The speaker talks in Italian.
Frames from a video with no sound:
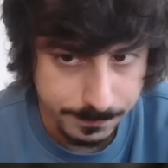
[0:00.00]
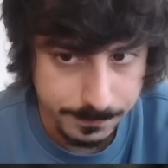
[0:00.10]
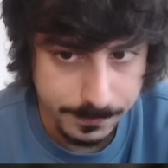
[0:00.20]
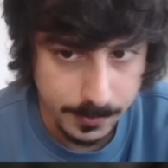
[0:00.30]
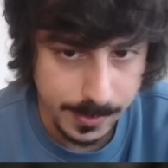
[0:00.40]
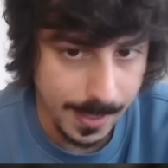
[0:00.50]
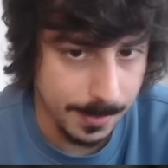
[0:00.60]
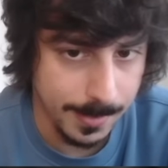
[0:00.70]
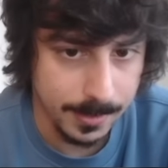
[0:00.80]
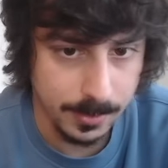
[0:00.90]
Non era
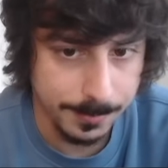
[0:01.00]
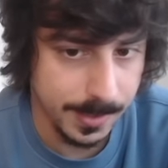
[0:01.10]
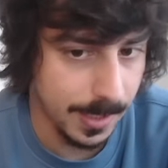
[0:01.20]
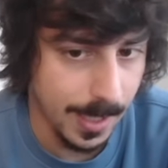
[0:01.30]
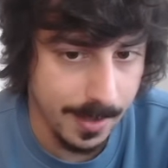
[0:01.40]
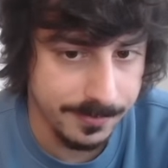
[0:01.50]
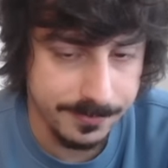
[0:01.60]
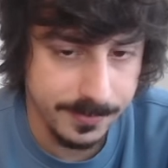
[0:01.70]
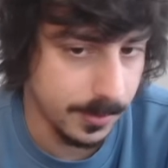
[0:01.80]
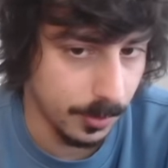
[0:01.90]
meglio aprire la
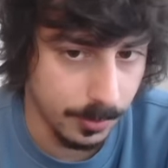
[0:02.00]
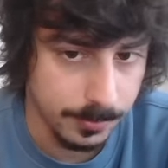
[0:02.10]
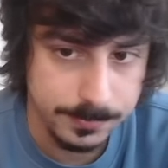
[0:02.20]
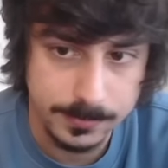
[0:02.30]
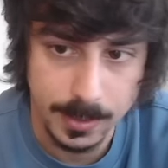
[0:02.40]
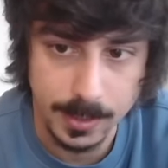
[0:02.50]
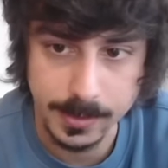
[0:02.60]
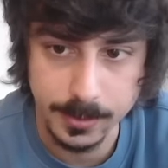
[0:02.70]
F? No. Anche in